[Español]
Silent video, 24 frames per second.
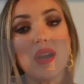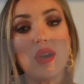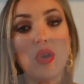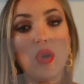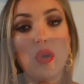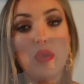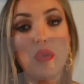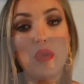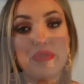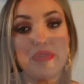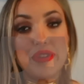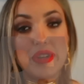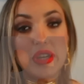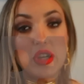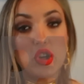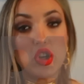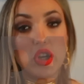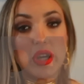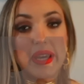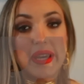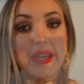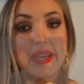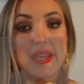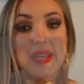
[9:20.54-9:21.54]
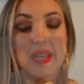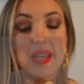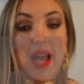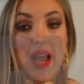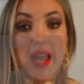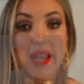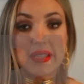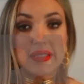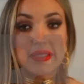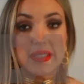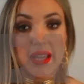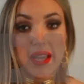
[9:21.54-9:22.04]
confío que la
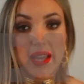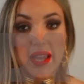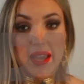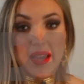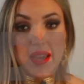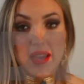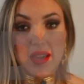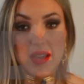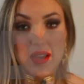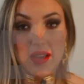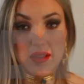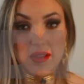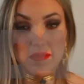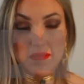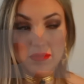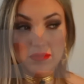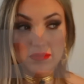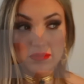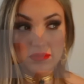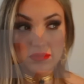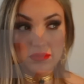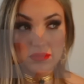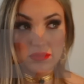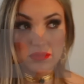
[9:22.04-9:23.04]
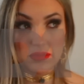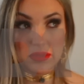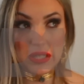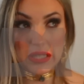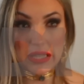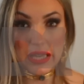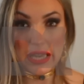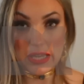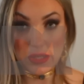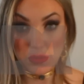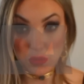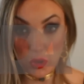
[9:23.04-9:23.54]
gente que
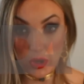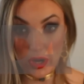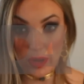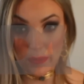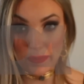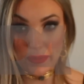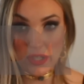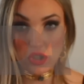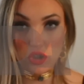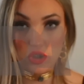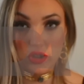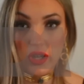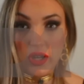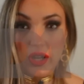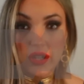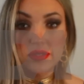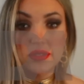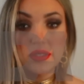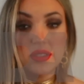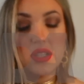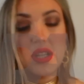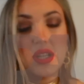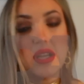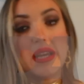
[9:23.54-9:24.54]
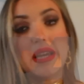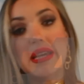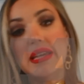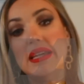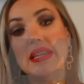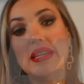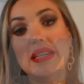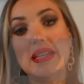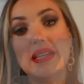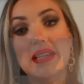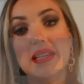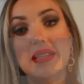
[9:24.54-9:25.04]
es buena persona
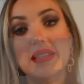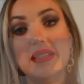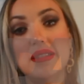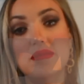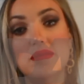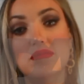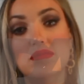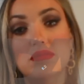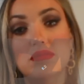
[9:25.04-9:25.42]
y,